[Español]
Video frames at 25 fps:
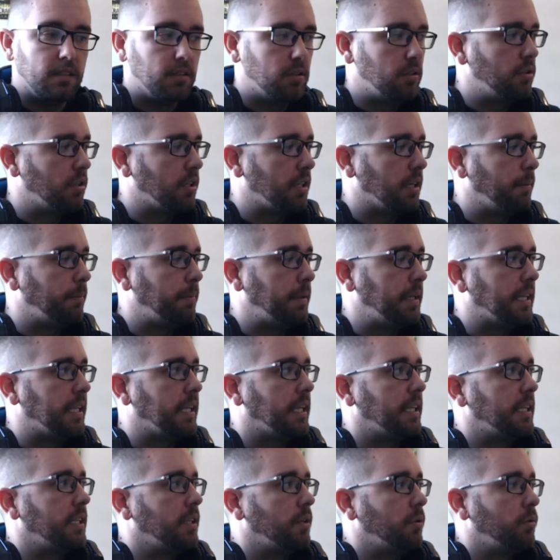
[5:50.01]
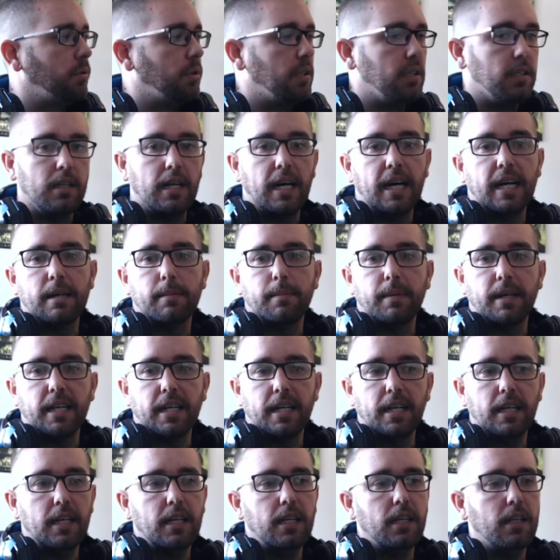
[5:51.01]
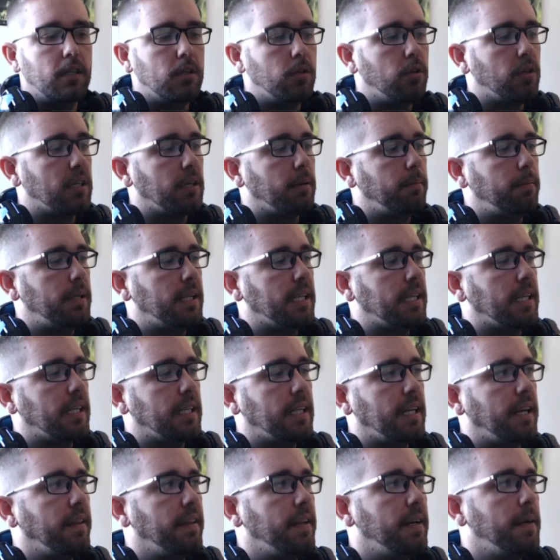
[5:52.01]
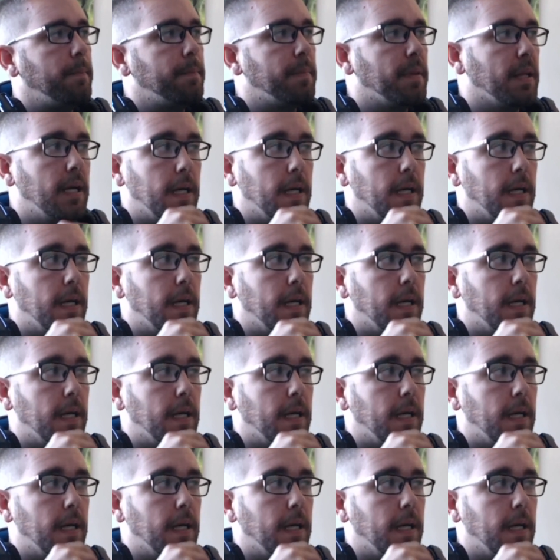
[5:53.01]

No replica ningún arma real, no replica nada.